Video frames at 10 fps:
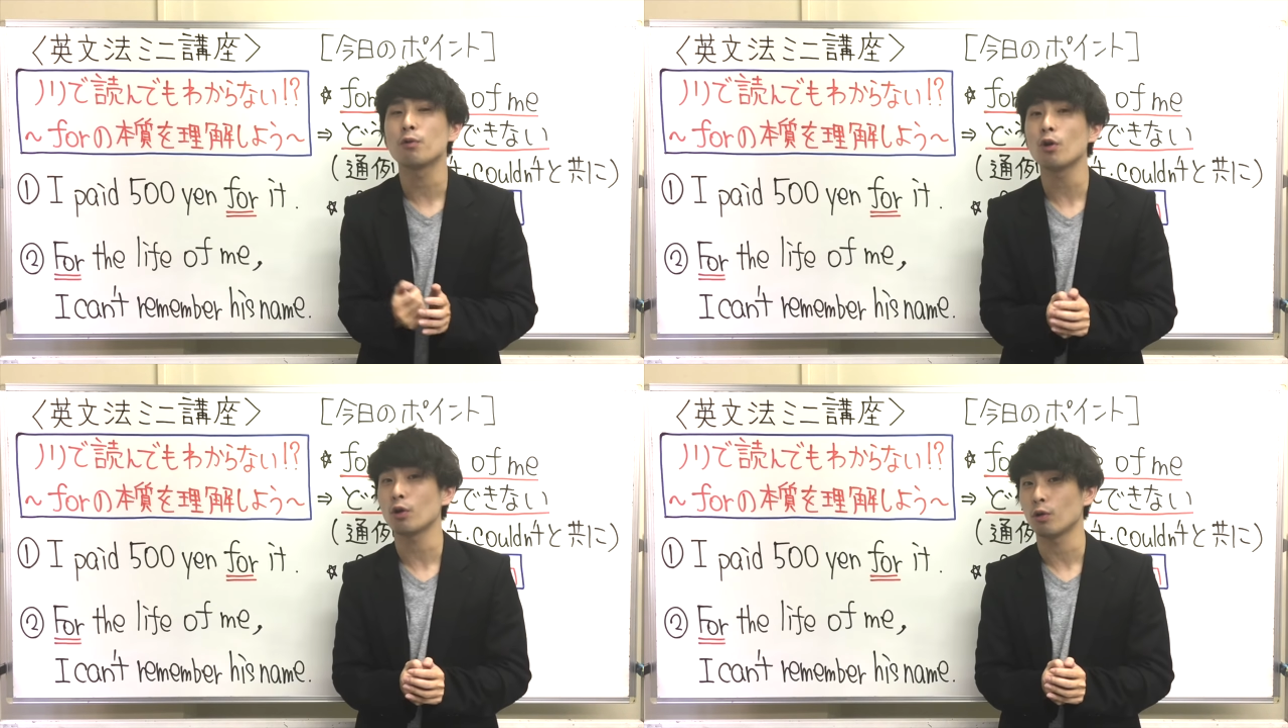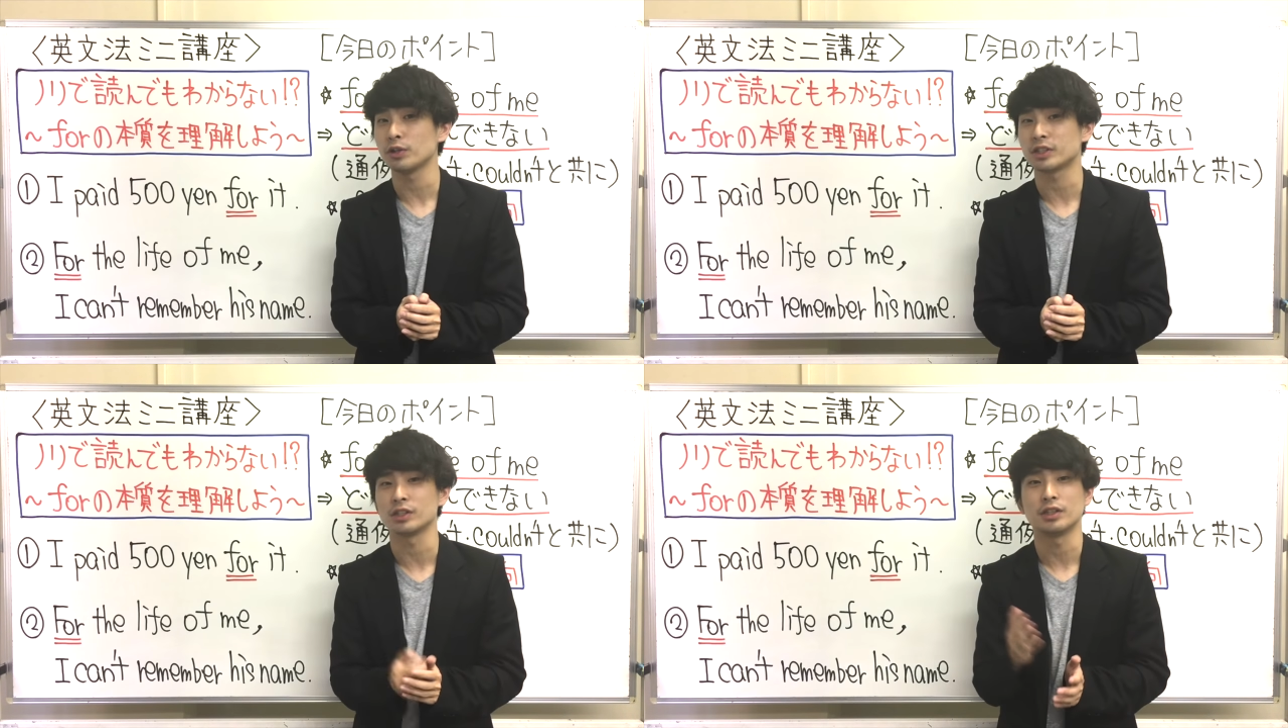4の
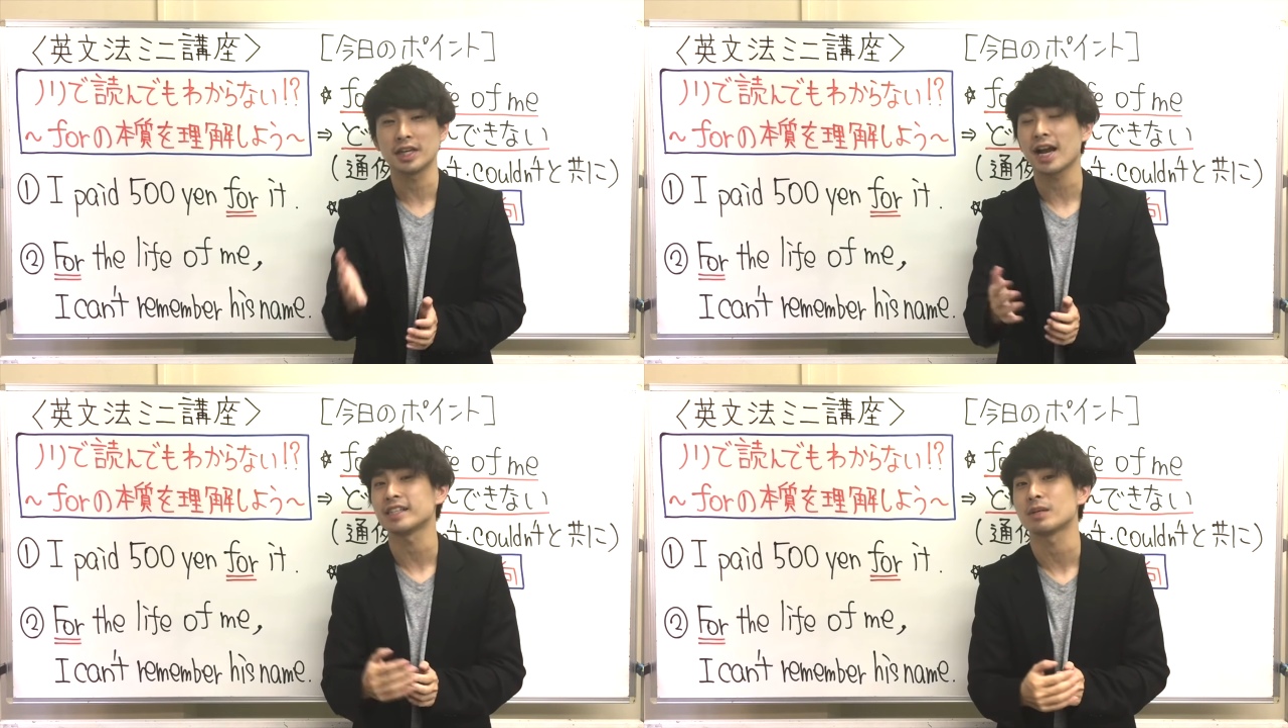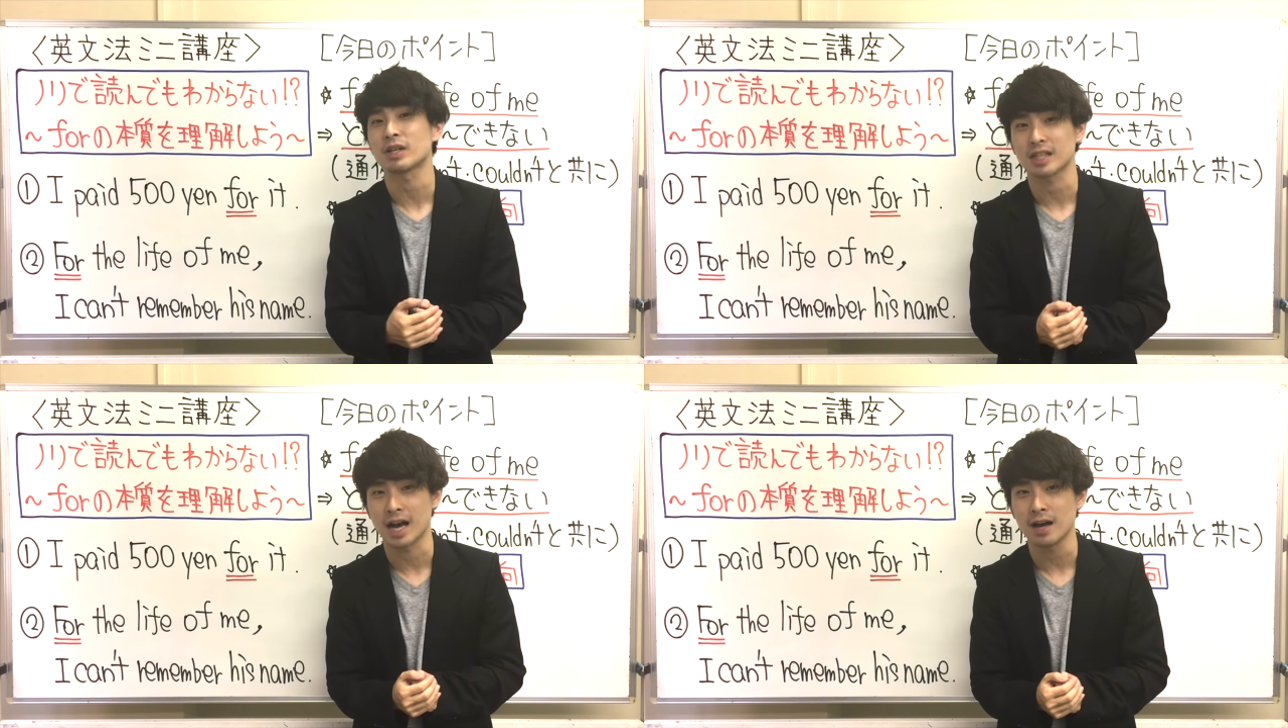本質理解して
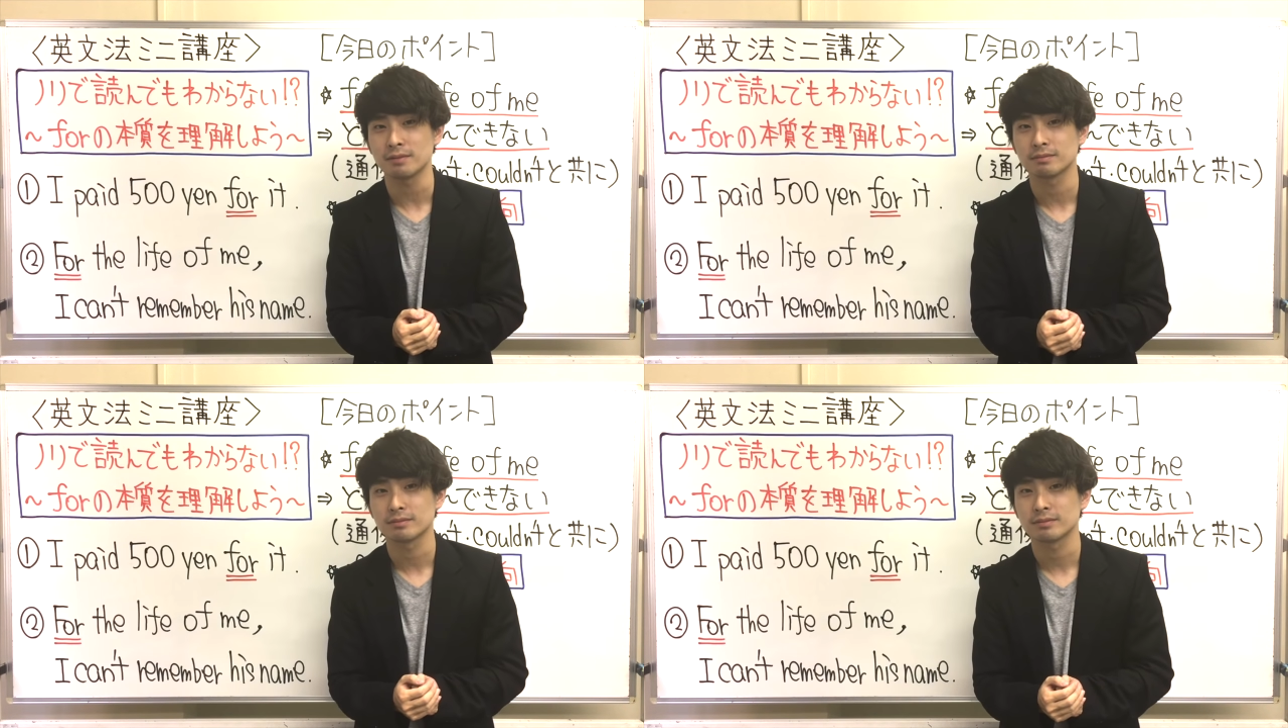ますか